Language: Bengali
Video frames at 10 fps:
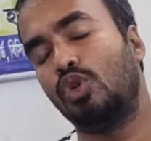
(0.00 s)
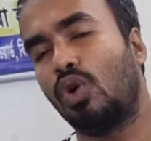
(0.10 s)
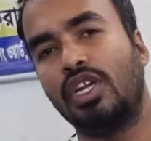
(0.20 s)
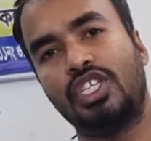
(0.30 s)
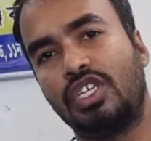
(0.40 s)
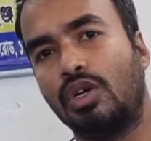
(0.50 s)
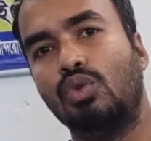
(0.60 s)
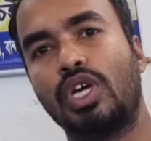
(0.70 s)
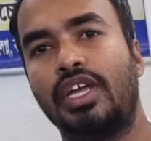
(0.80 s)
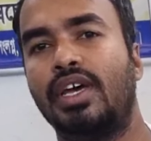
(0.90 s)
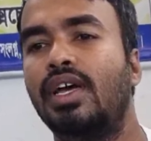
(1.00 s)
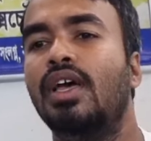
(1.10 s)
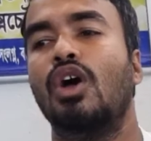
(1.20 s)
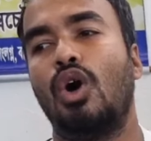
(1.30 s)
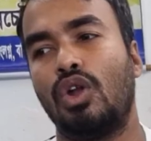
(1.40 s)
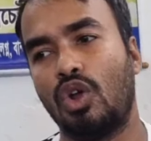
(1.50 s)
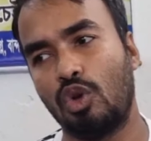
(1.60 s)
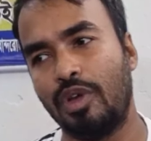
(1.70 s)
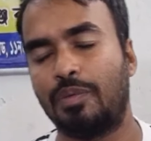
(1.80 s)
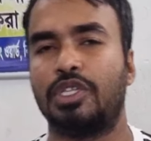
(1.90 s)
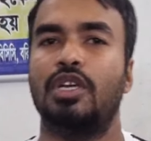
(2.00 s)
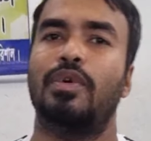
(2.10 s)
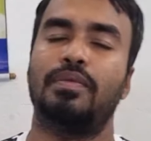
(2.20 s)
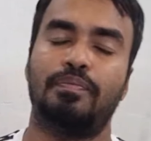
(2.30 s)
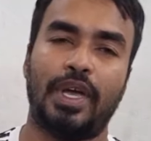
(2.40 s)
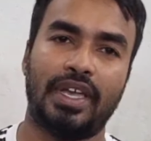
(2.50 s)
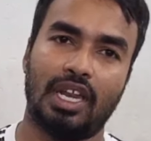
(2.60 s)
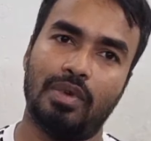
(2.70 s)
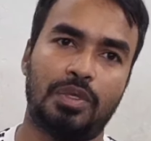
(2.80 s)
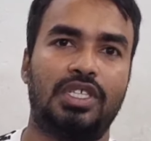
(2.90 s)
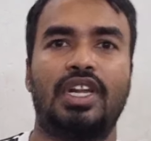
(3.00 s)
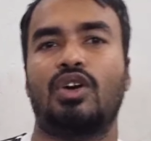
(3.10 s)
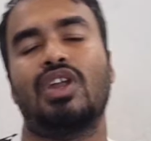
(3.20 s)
আমি দোকানে সেটা উঠাই না অন্যান্য ব্যবসায়ী বা পাইকারি ব্যবসা যারা